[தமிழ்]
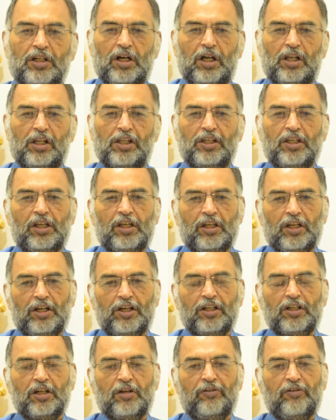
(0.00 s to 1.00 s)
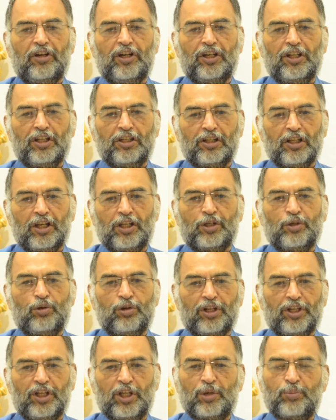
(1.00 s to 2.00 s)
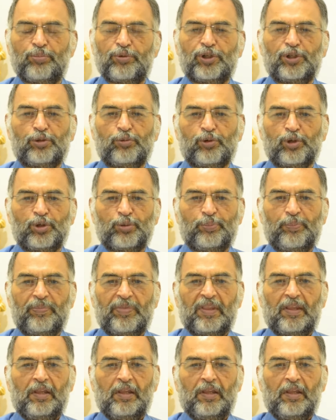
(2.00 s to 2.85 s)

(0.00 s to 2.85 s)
காலையே எடுக்க வேண்டிய நிலை கூட ஏற்பட்டுவிடும்